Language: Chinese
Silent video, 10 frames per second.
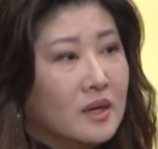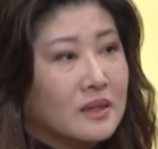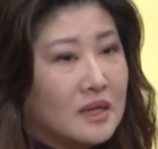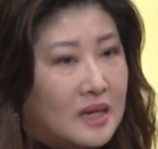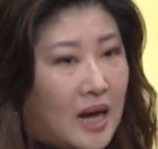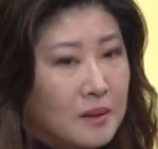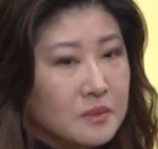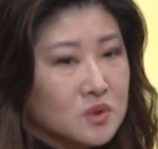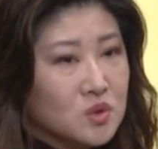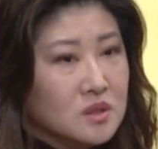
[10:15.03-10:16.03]
那它
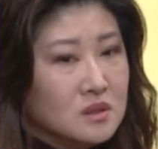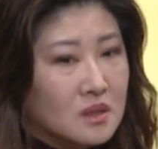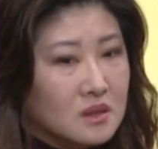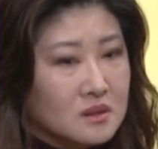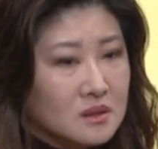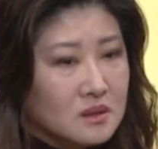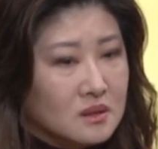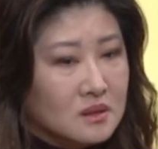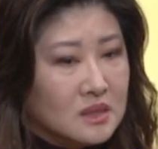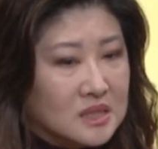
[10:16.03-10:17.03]
就是
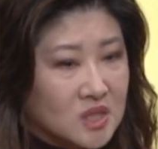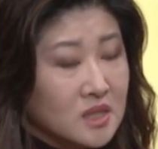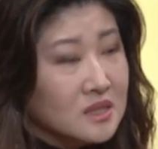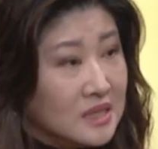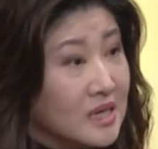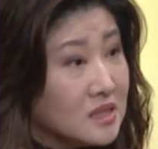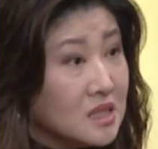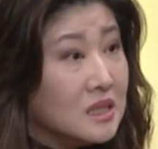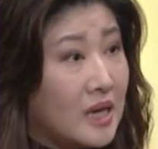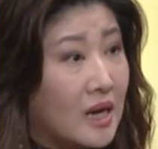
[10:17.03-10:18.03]
你也是
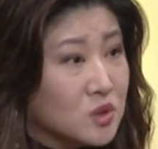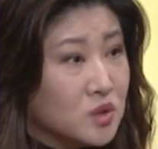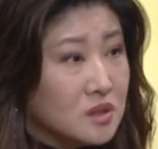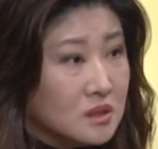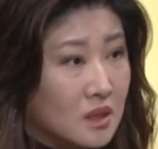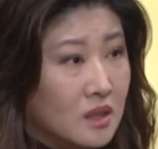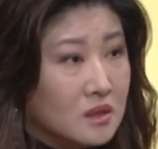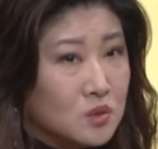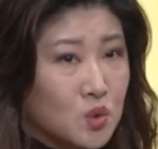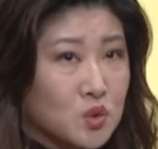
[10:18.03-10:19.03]
一样，就是
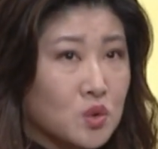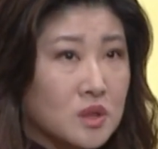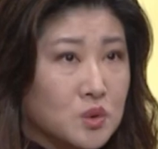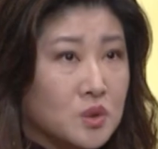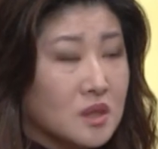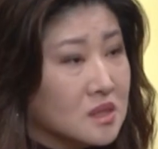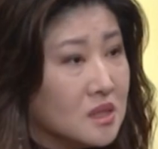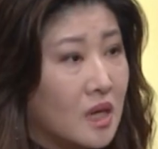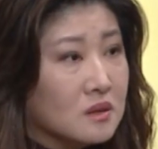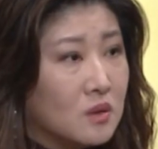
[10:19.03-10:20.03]
如果说你需要资
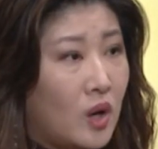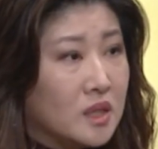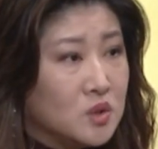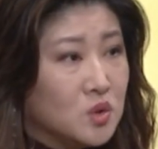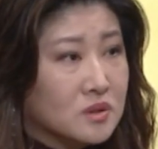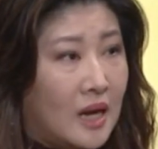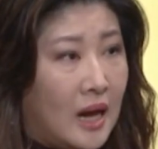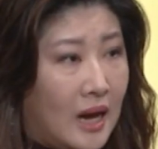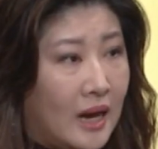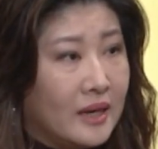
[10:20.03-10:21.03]
料的话，你就
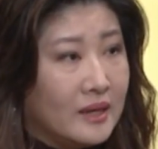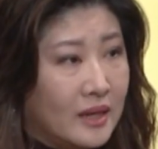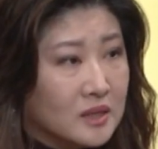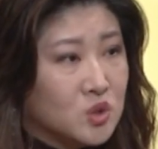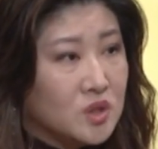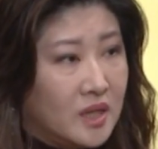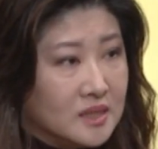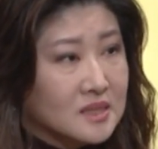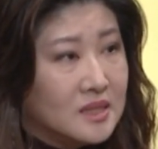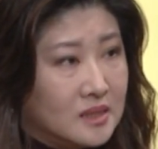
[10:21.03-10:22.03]
打
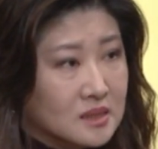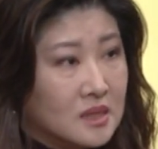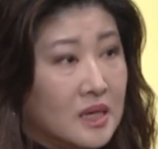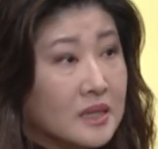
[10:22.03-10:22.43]
IHSS。